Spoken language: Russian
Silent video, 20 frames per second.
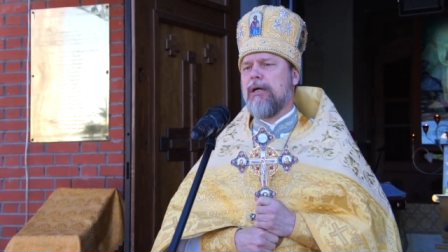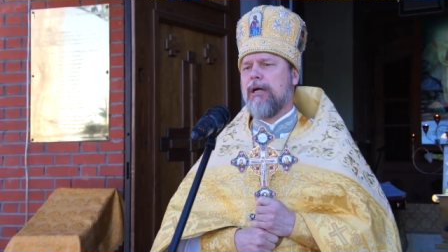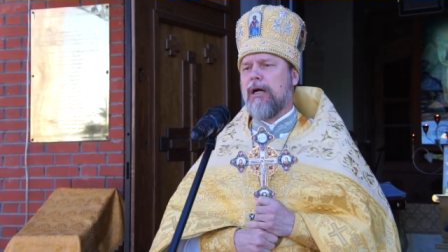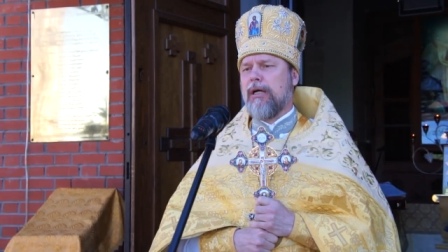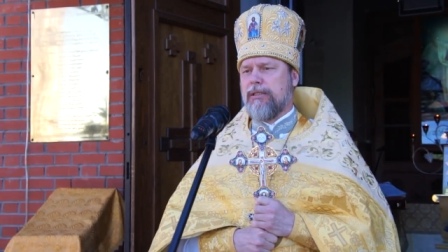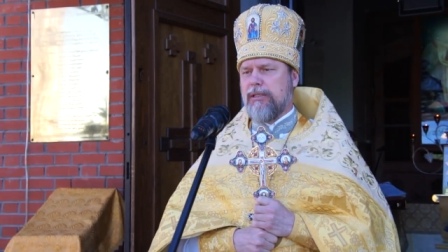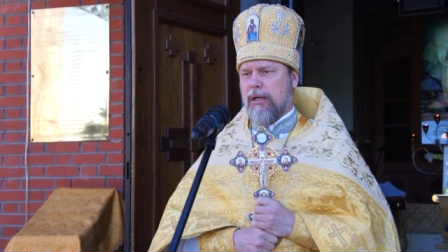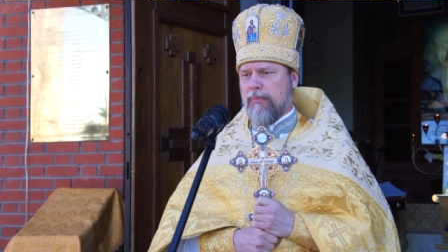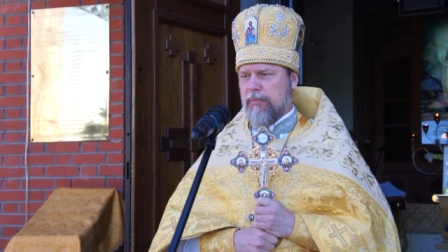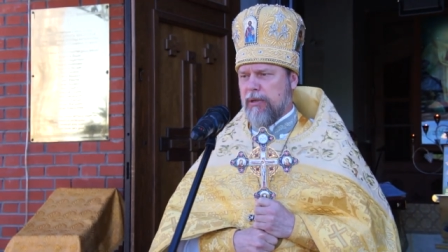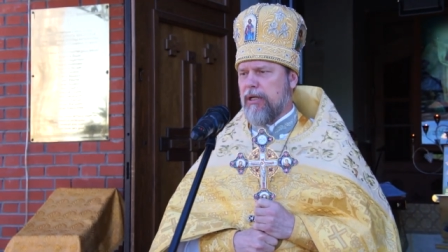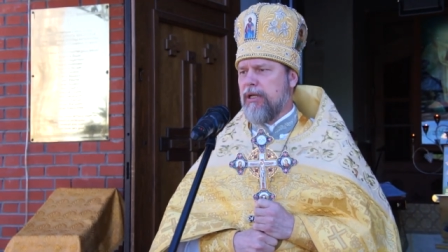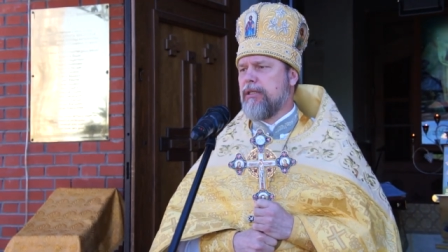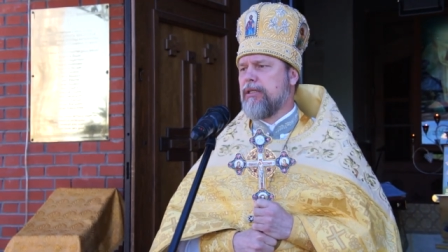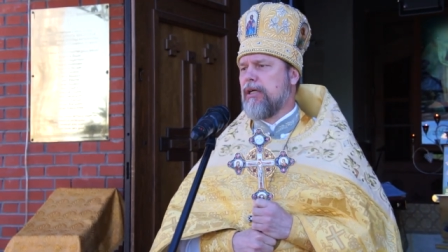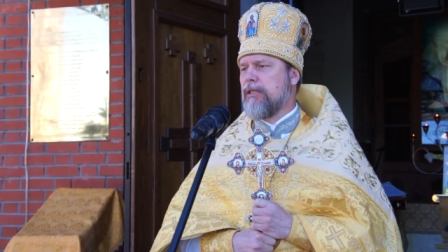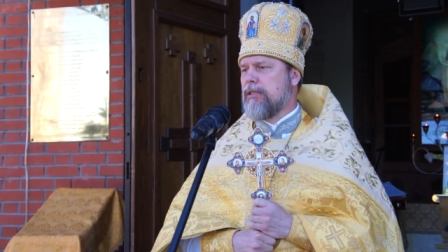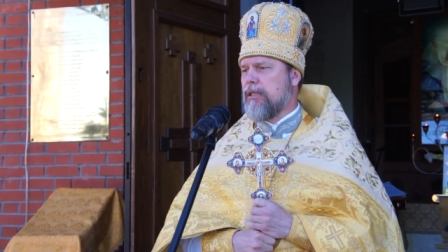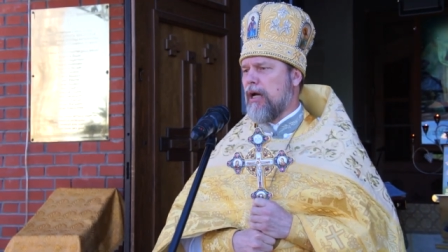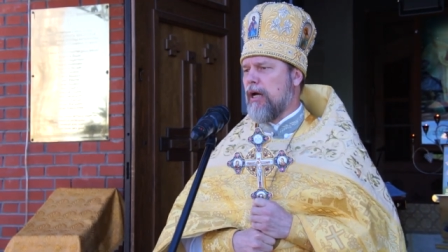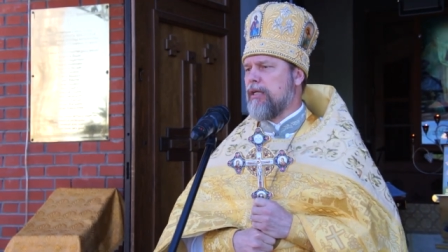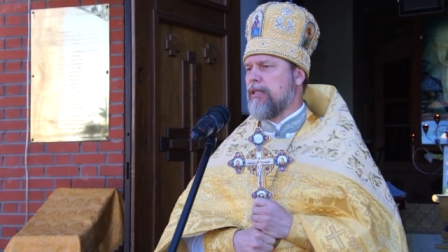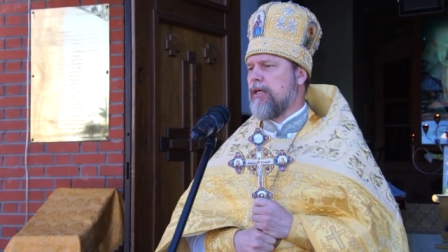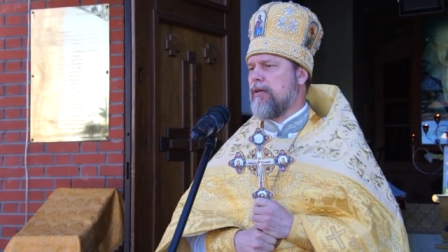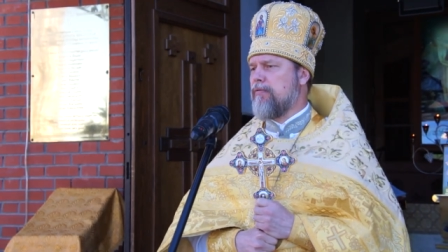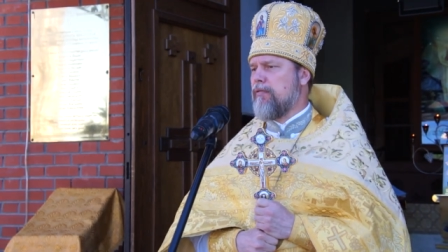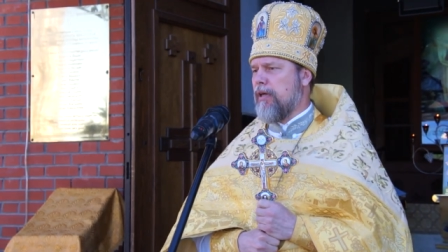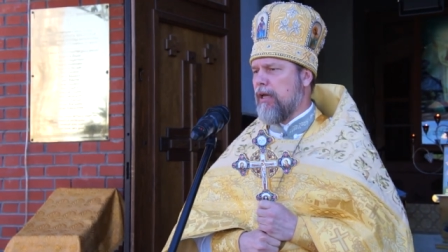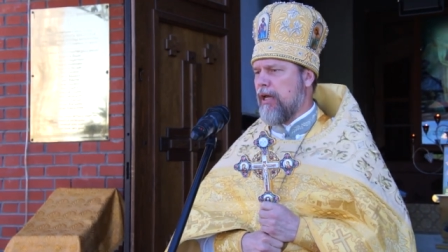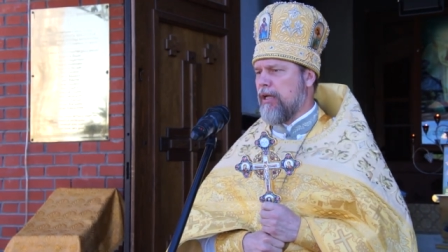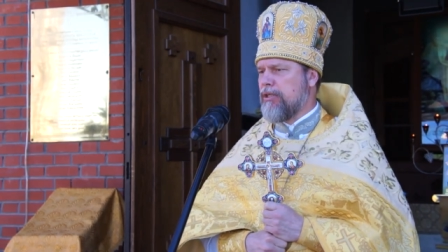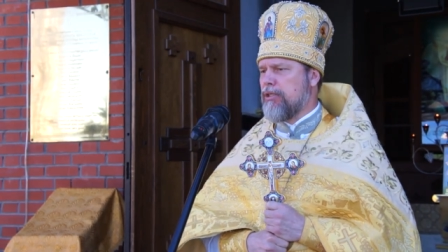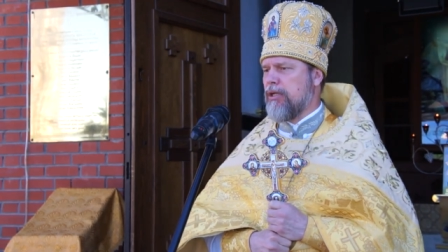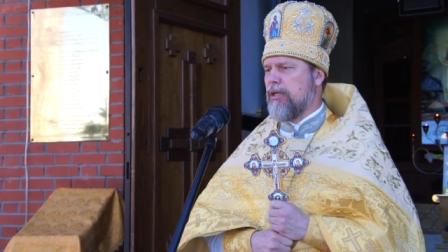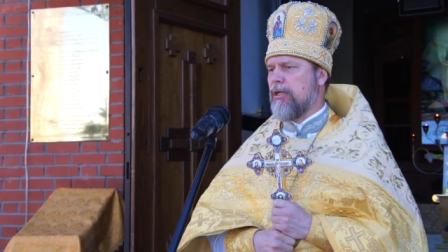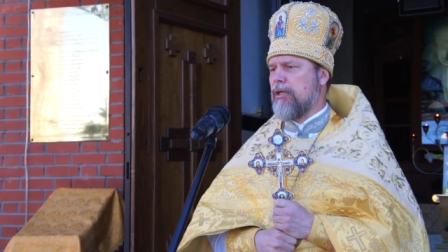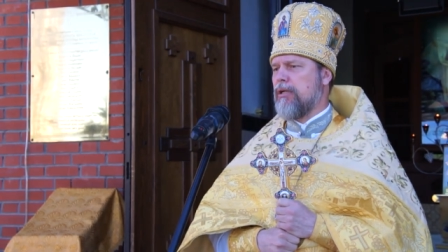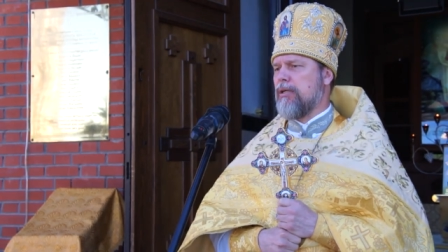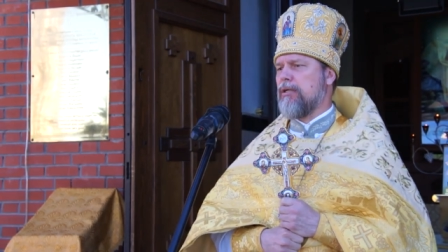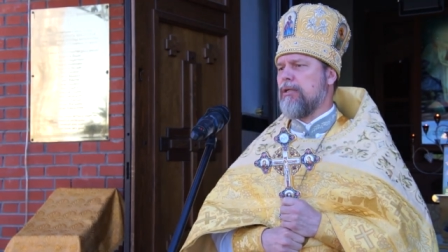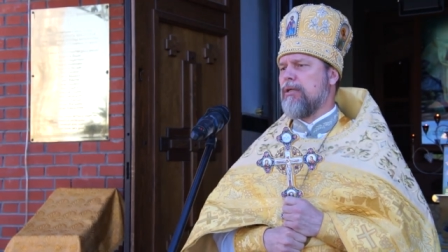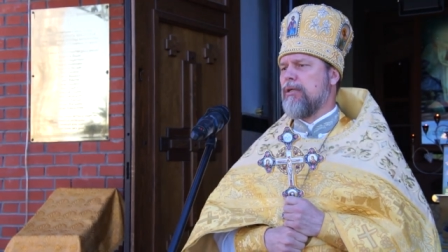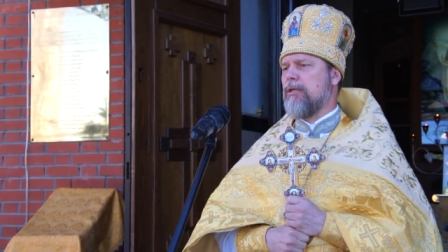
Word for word: хотя были на тайной вечере.